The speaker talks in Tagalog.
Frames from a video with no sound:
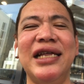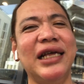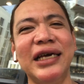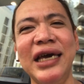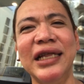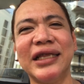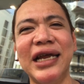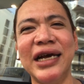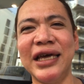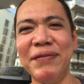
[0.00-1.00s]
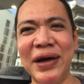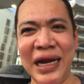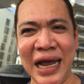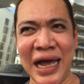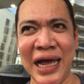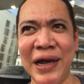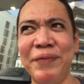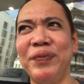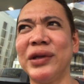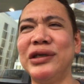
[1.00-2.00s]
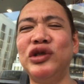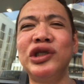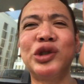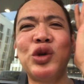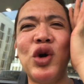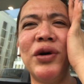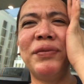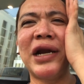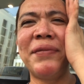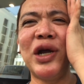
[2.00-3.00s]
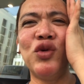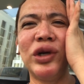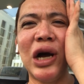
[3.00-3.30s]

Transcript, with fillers: Naghihintay ng himala. Diyos ko, marami na akong